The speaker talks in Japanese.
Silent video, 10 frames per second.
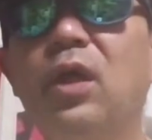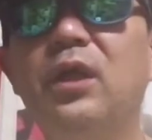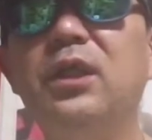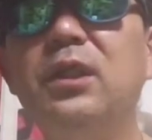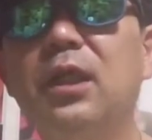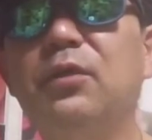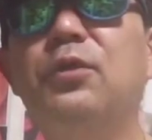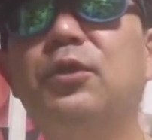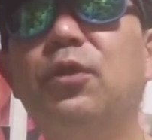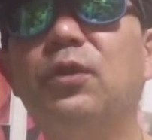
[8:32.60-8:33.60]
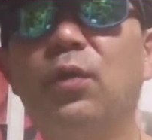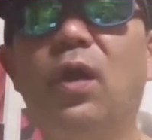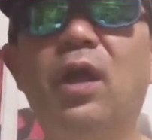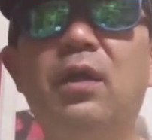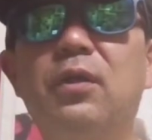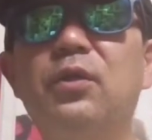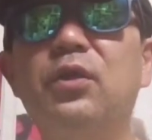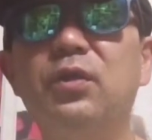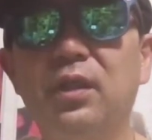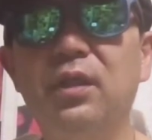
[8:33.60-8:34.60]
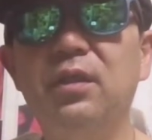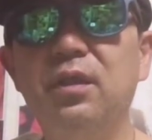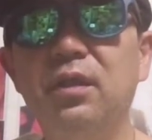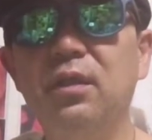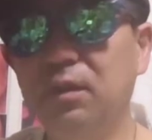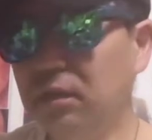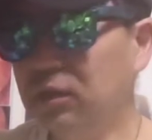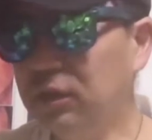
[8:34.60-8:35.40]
かしいなって苦情って発覚するわけです。